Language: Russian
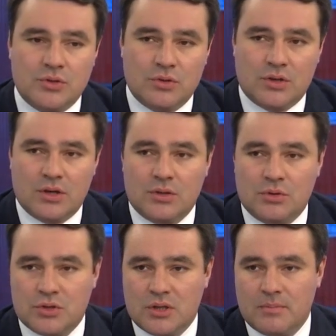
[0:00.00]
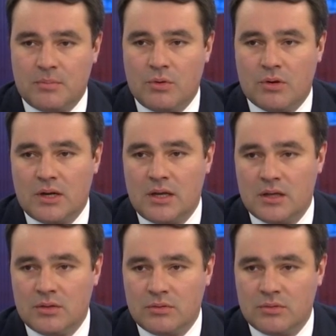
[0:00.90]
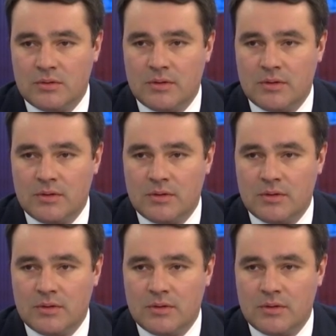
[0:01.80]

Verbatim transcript: четко и точно по клиенту,